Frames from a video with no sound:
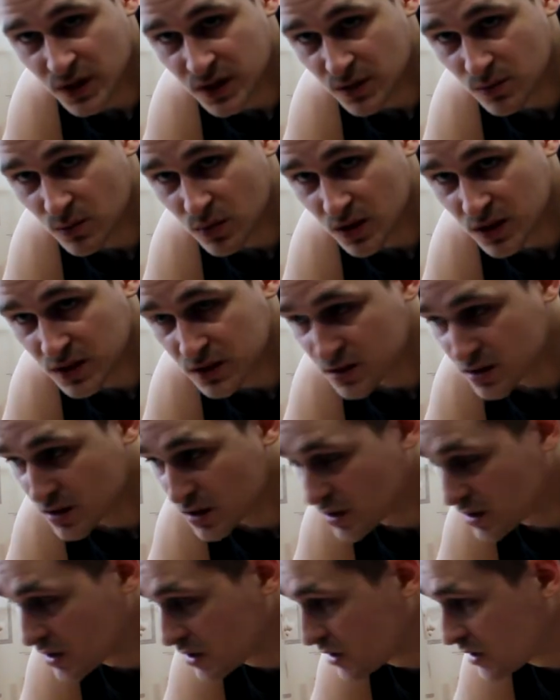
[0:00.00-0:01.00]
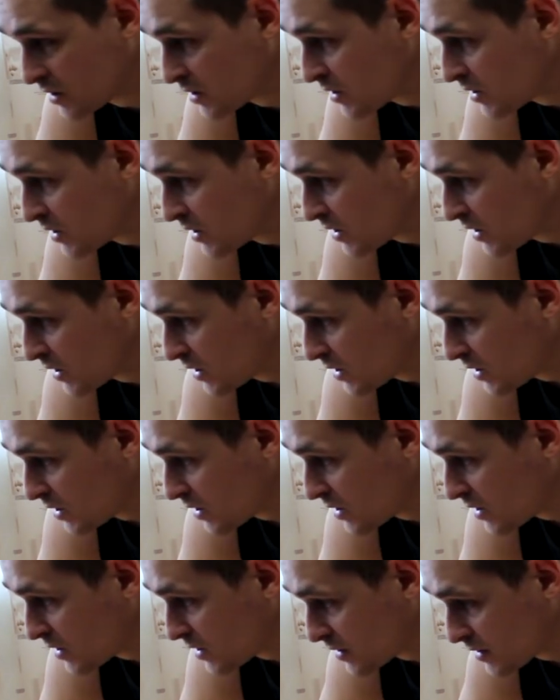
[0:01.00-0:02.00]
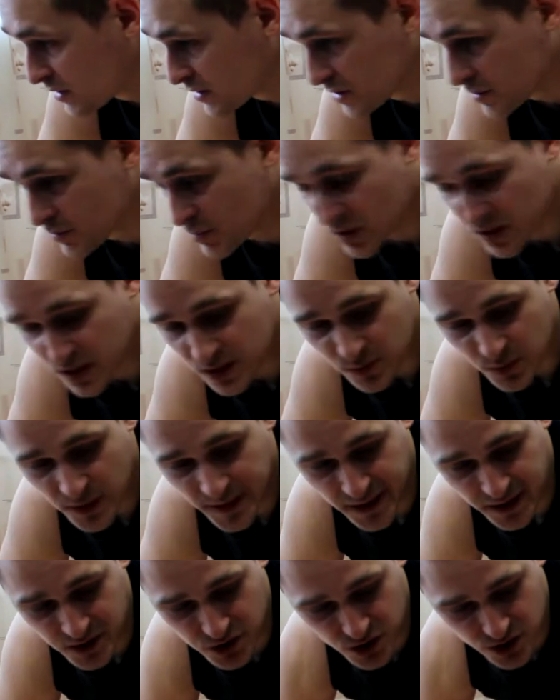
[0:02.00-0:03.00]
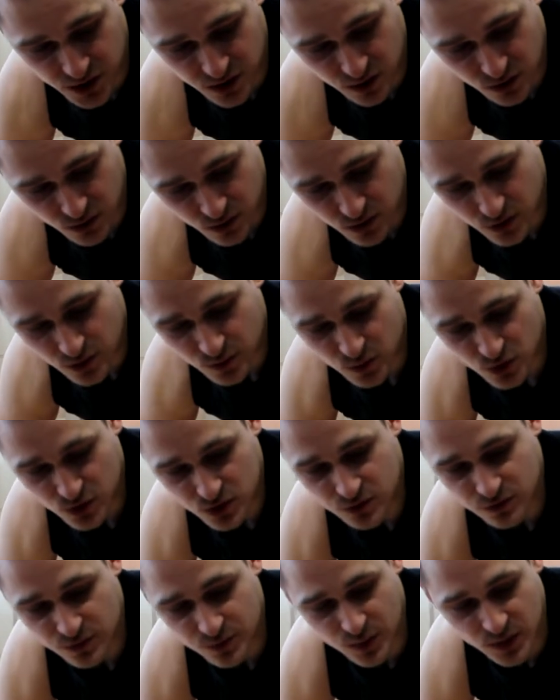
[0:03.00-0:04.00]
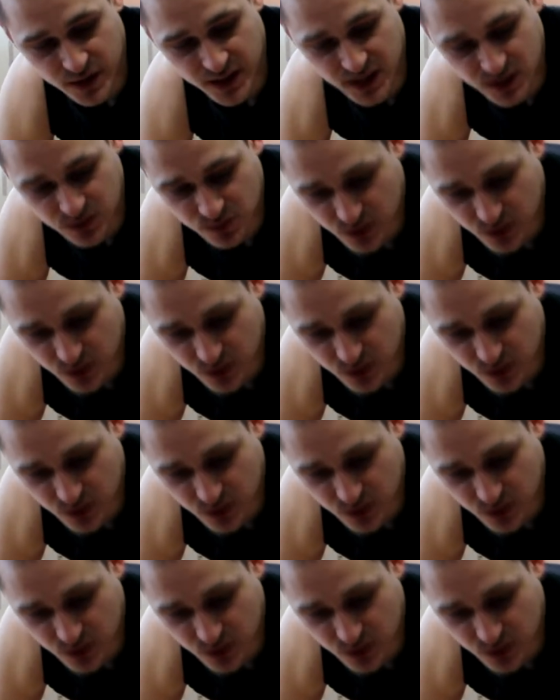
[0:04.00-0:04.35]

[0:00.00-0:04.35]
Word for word: не болит э, не болят плечи, то можно выполнять